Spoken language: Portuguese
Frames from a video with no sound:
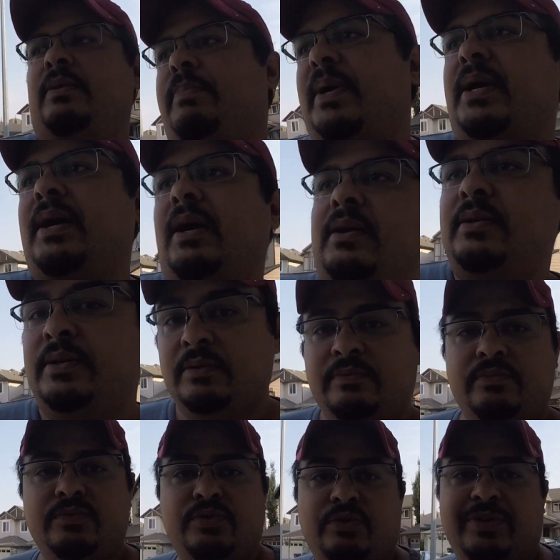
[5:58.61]
e pegar. Então
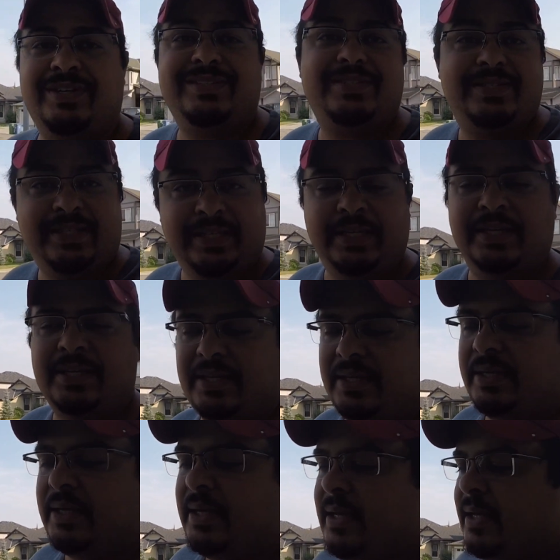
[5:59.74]
funciona assim aqui.